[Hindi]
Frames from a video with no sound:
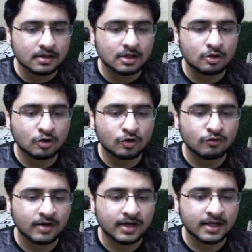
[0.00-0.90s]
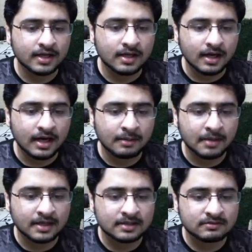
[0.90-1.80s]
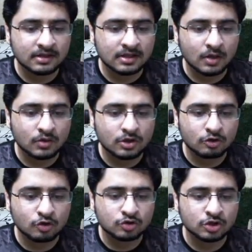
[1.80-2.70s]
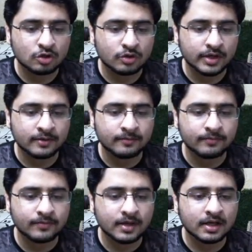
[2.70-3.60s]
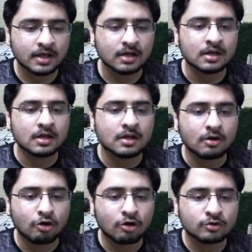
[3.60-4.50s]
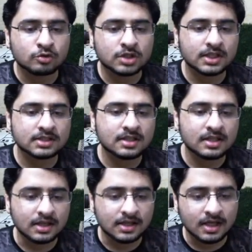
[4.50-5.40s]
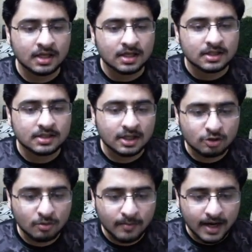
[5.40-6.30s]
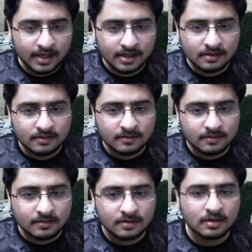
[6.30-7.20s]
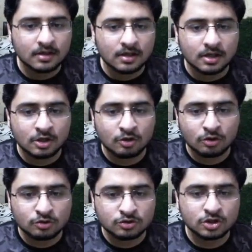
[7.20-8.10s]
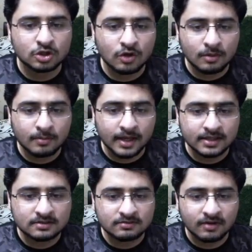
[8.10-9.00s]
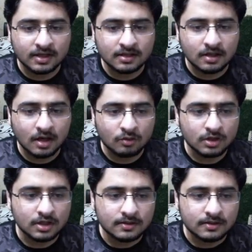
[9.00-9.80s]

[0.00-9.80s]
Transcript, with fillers: इक्वल टू वन है एंड माइनस वन काउंट इक्वल टू जीरो है है ना और दूसरा केस क्या निकलता है या तो बैड इक्वल टू जीरो और माइनस वन काउंट